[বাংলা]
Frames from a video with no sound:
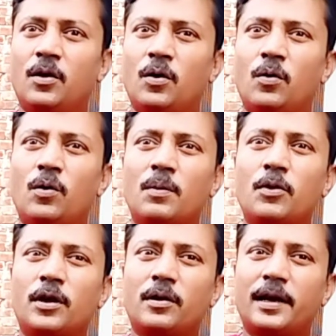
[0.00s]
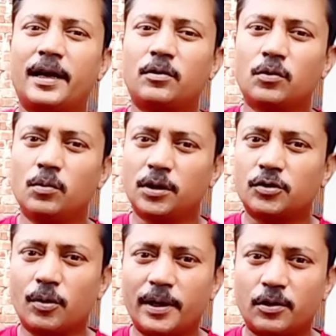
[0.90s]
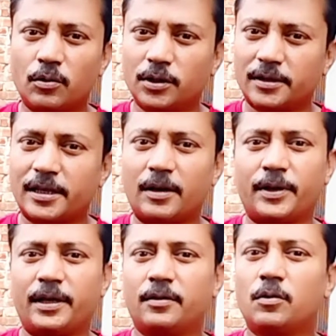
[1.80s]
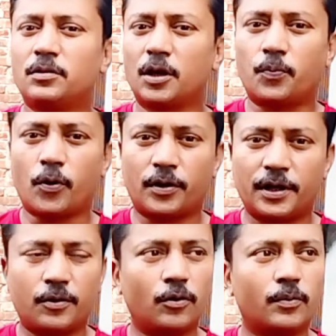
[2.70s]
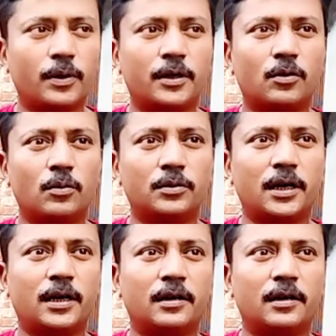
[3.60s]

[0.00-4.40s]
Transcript: ওরা মনে করেন এখন কবুতর সবাই কবুতর ছাড়বে কবুতরের পথ ঠিক করবে কবুতর